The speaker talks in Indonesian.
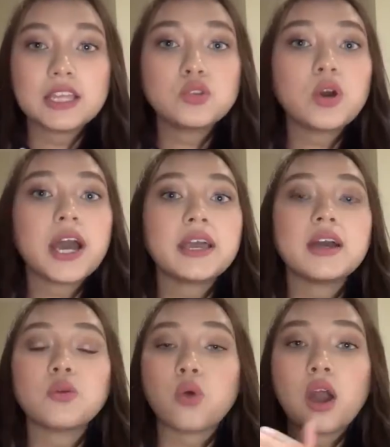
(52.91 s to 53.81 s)
Itu
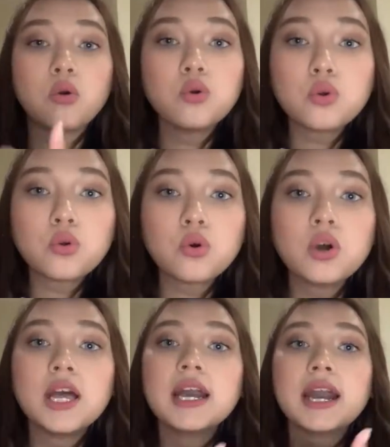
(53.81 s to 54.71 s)
kayak ruang guru,
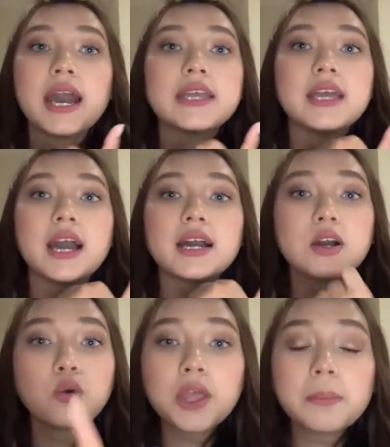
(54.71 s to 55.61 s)
kayak
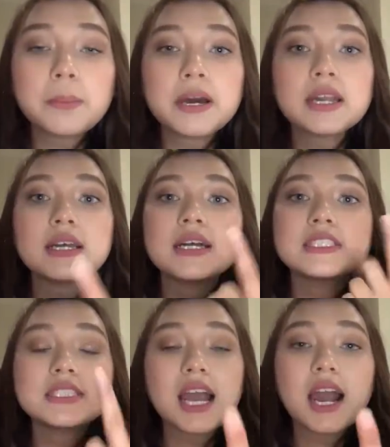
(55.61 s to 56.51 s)
Kuiper,
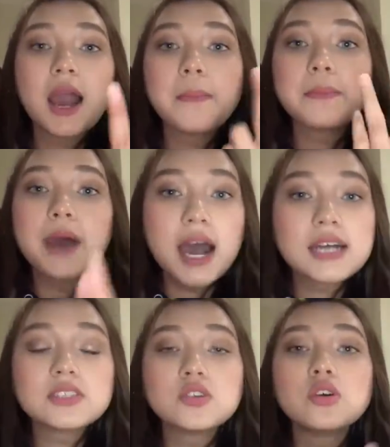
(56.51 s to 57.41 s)
Cakap,
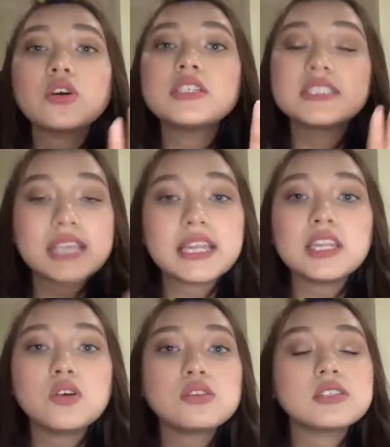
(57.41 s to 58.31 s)
Bahaso,
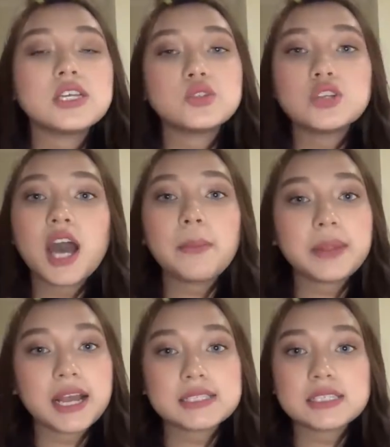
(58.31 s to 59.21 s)
Zenius, dan juga
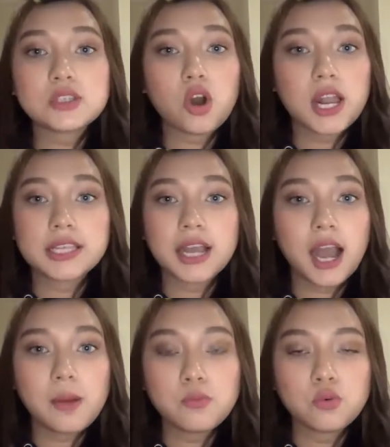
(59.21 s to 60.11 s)
aplikasi sekolahnya
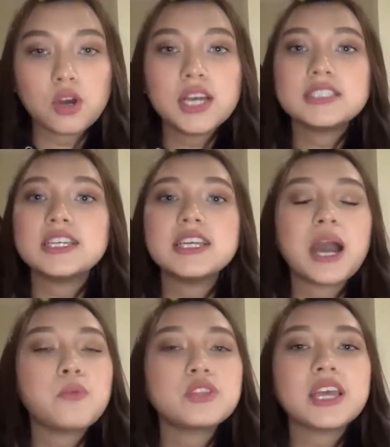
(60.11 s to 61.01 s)
kamu. Jadi
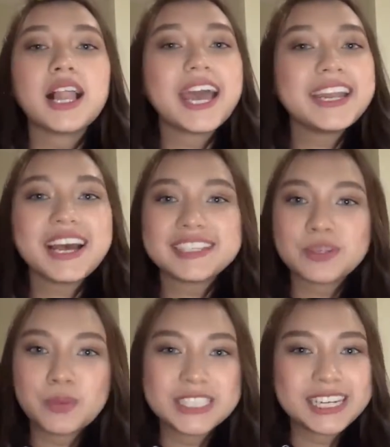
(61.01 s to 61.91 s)
kamu tinggal enak aja
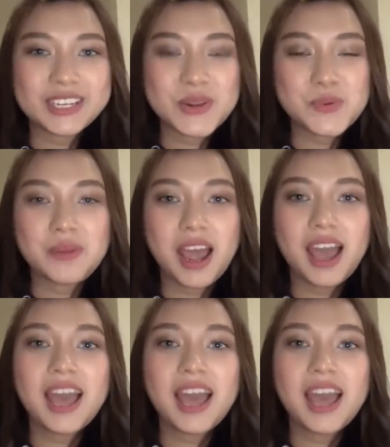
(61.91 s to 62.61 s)
belajar di rumah.